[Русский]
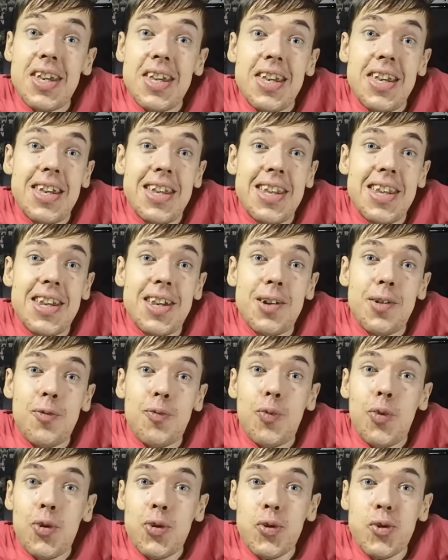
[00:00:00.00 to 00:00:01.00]
или
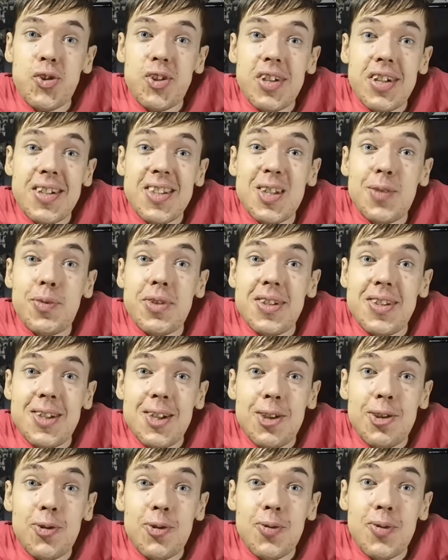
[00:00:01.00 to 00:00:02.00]
бонуса к
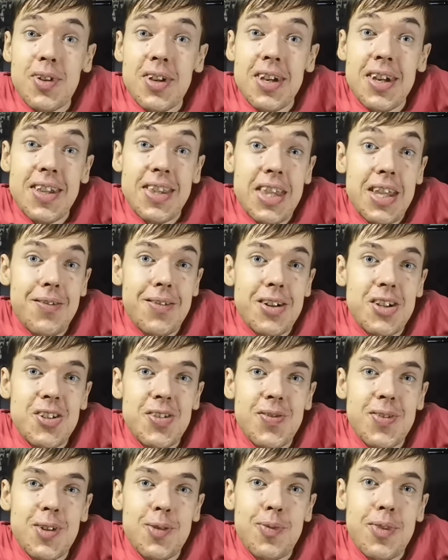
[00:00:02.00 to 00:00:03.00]
депозиту на ваш
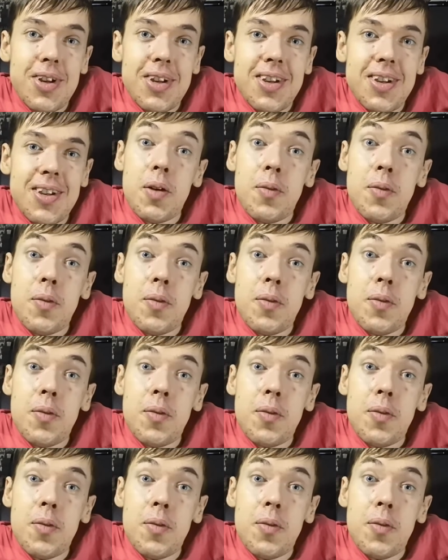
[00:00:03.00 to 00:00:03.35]
выбор.